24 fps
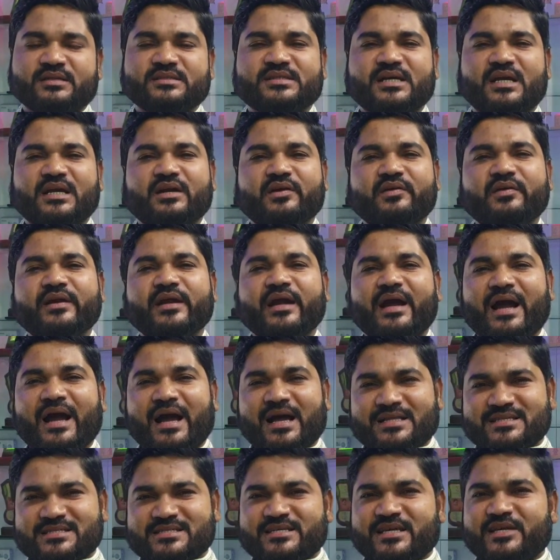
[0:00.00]
যার কারণে
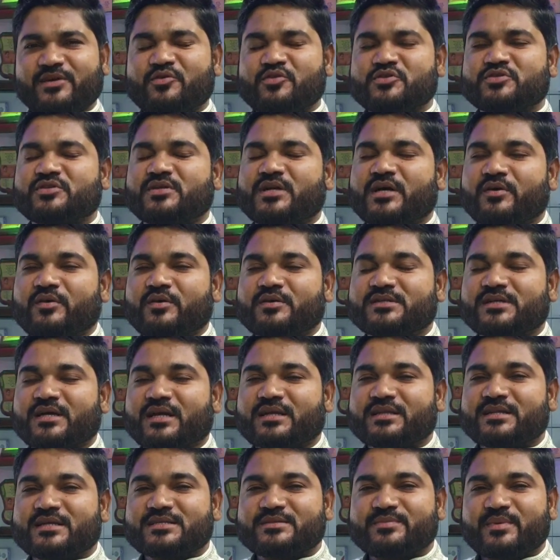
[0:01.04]
আজকে ঘোষণা হলো
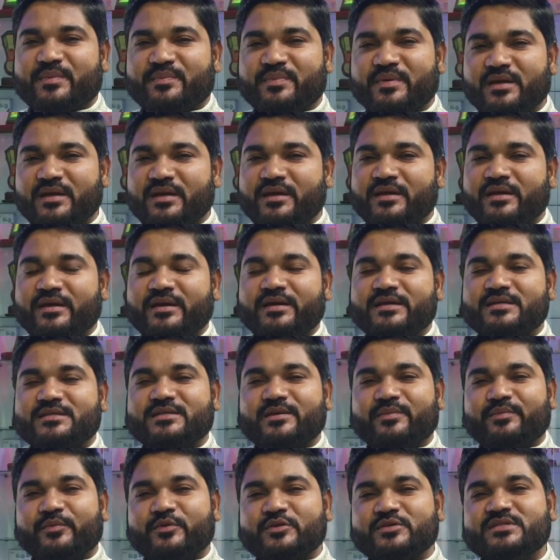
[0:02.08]
সারা দেশব্যাপী
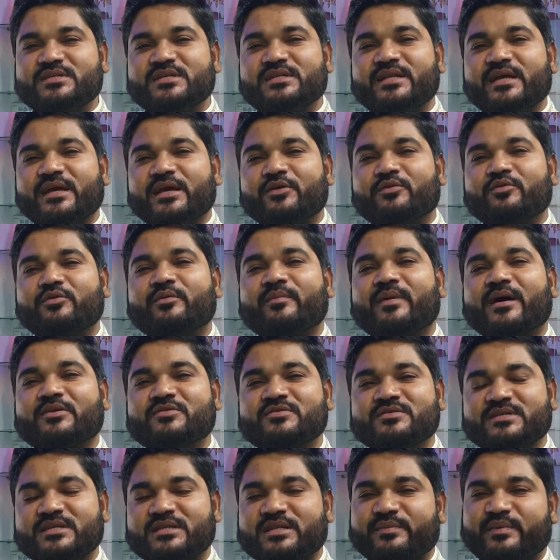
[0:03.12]
যে মসজিদে কোনো
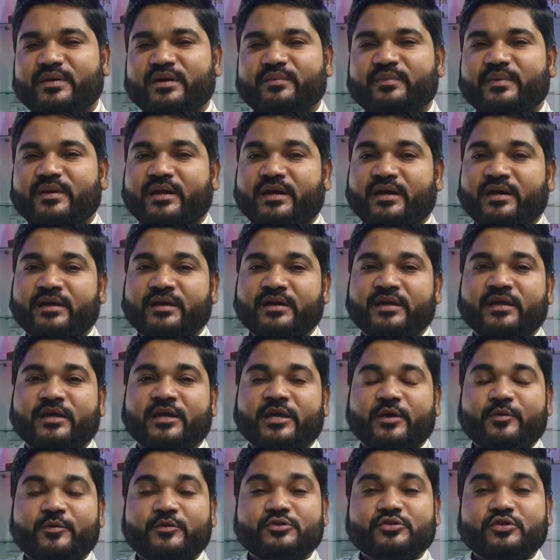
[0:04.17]
মানুষ যেতে পারবে না
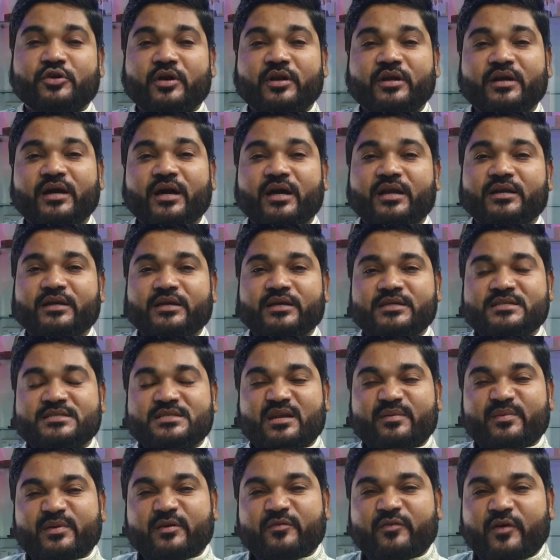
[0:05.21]
এবং সরকার
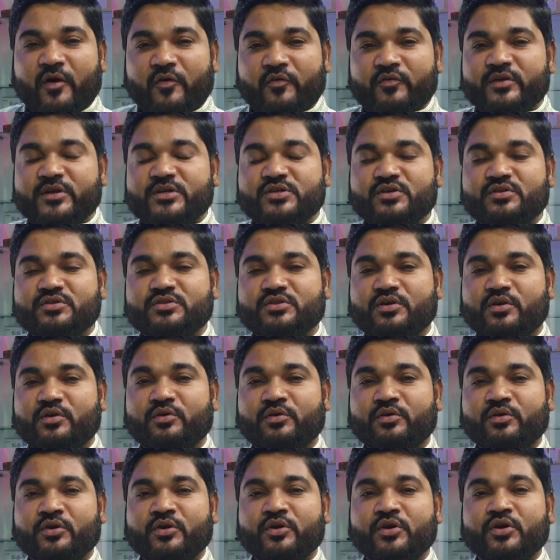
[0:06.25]
ইসলামিক ফাউন্ডেশন সহ
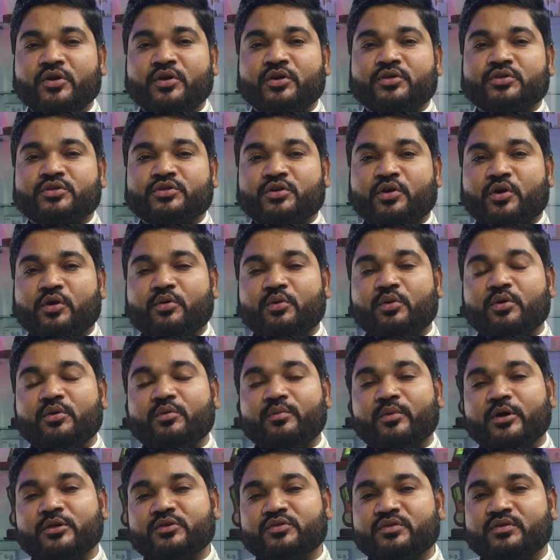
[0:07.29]
সকল
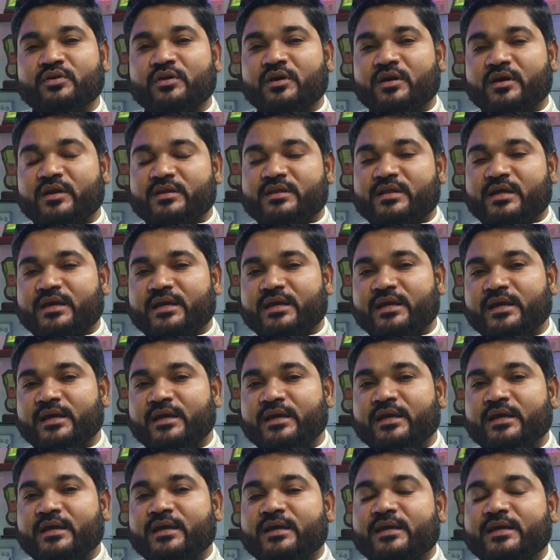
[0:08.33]
মন্ত্রণালয় থেকে
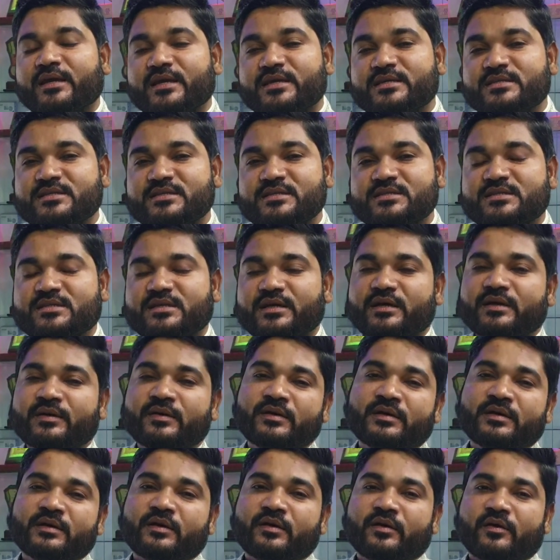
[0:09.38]
এই জিনিসটা
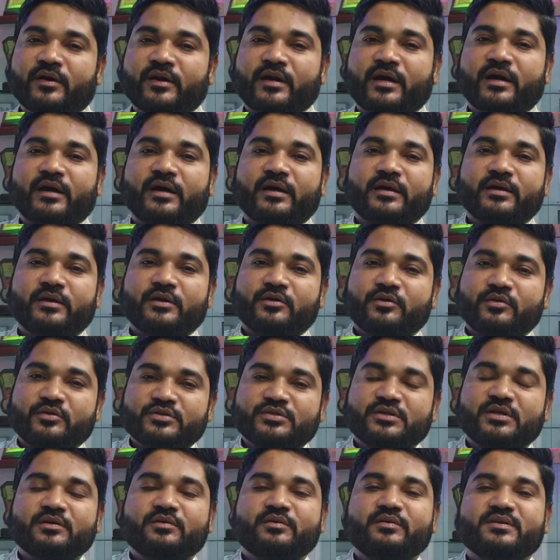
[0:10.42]
ওরা
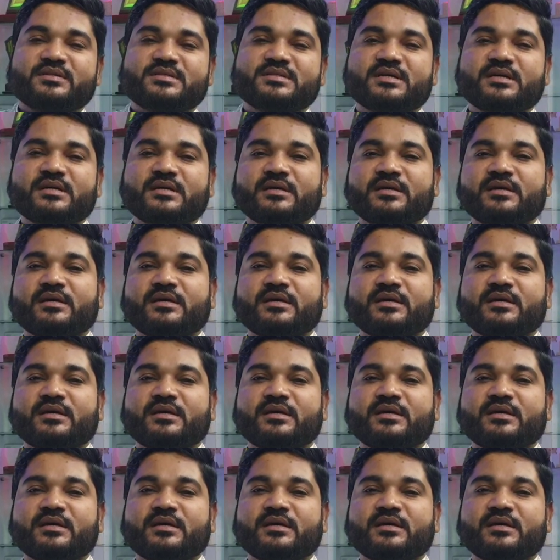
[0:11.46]
ঘোষণা করেছে